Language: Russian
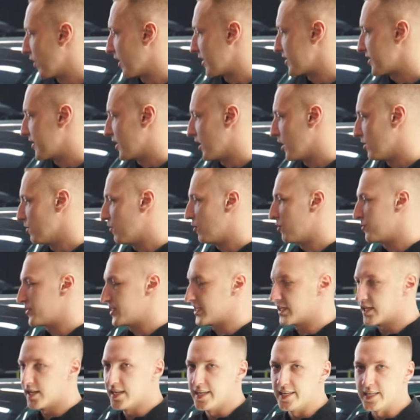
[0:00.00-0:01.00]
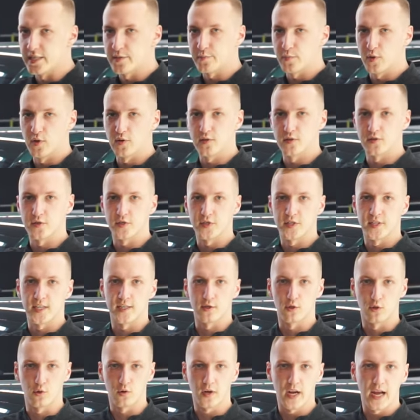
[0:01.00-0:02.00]
у нас на лобовом стекле
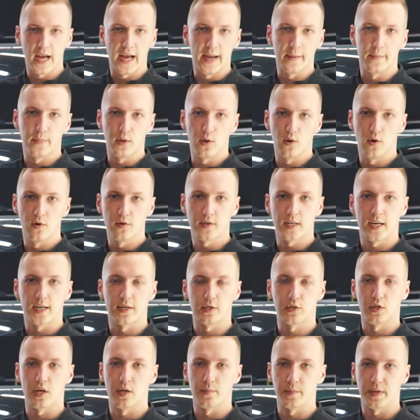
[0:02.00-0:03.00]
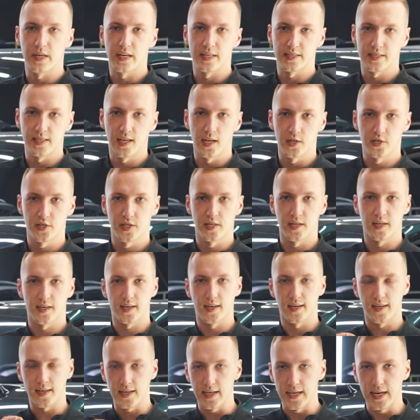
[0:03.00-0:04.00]
используется другая пленка, которая предназначена
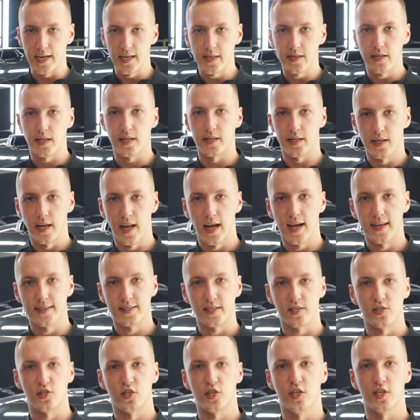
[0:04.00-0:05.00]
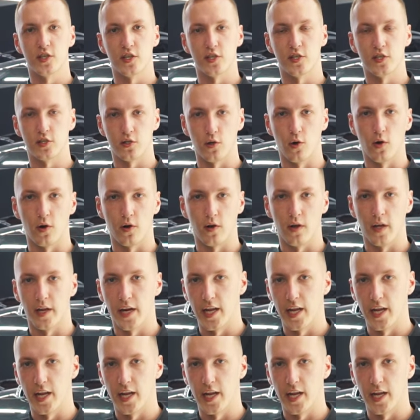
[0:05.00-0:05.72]
конкретно для защиты стекол.